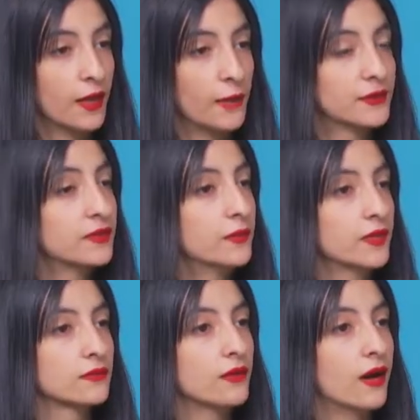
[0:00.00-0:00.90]
آه، بتم
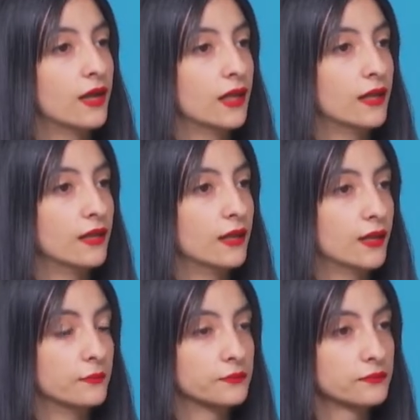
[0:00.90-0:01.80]
اعطائها
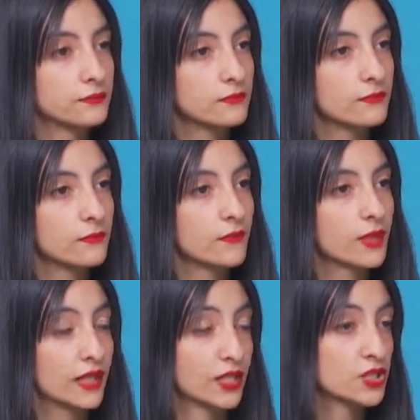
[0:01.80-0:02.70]
لل
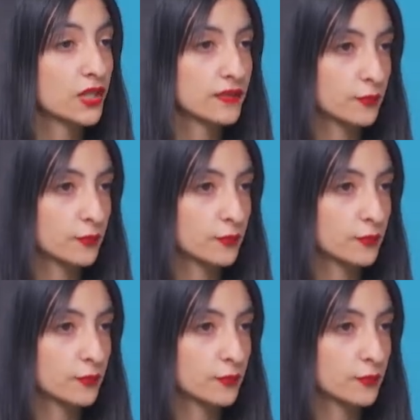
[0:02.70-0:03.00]
للشخص